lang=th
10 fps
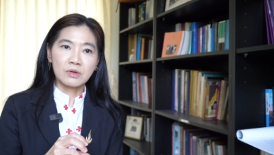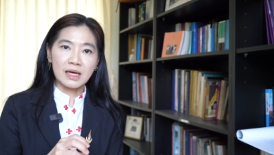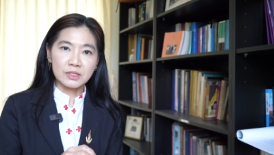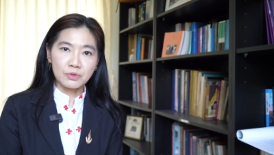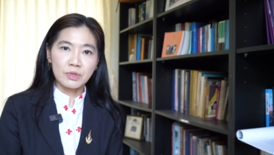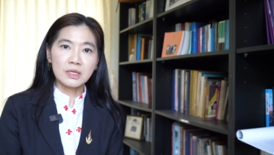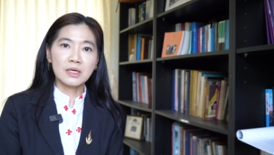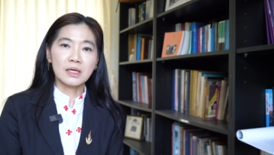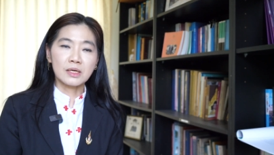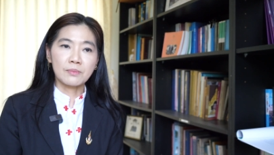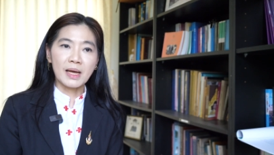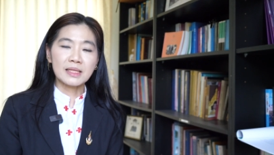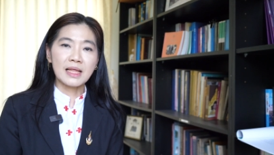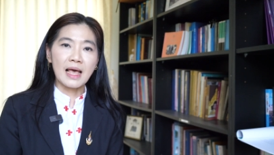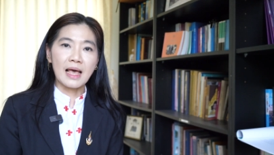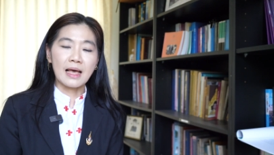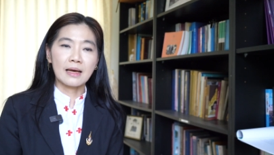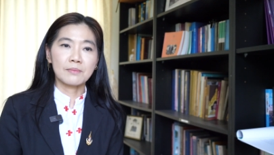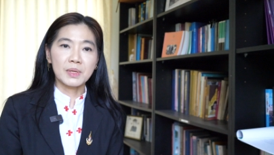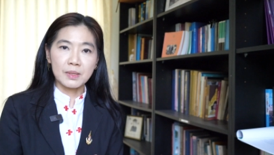การช่วยเหลือหรือแม้แต่
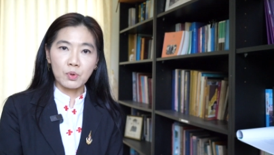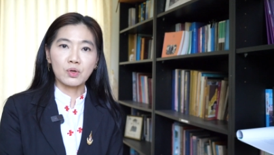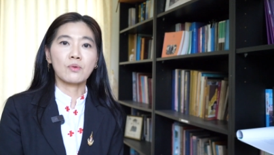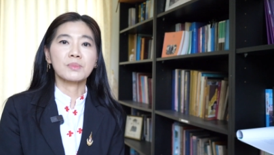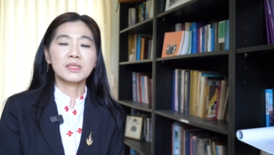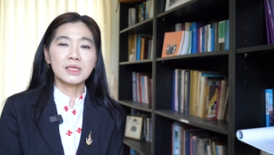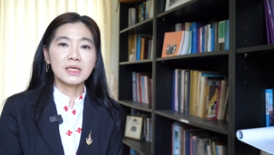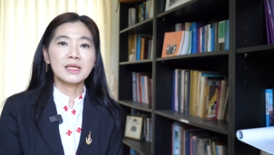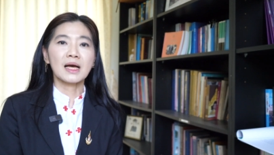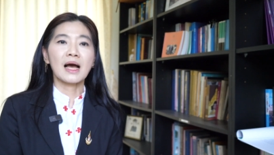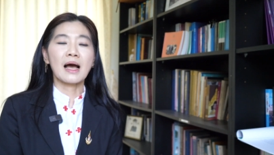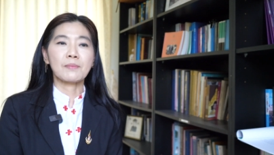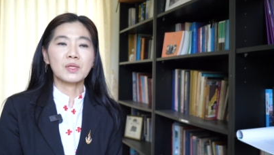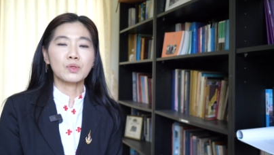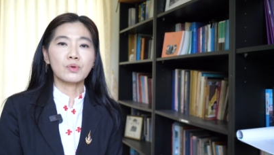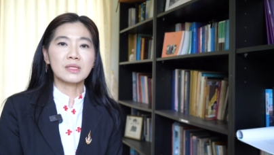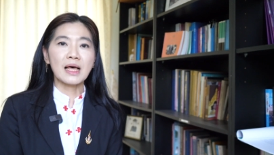บริบทของพื้นที่เนี่ยค่ะเป็นตัว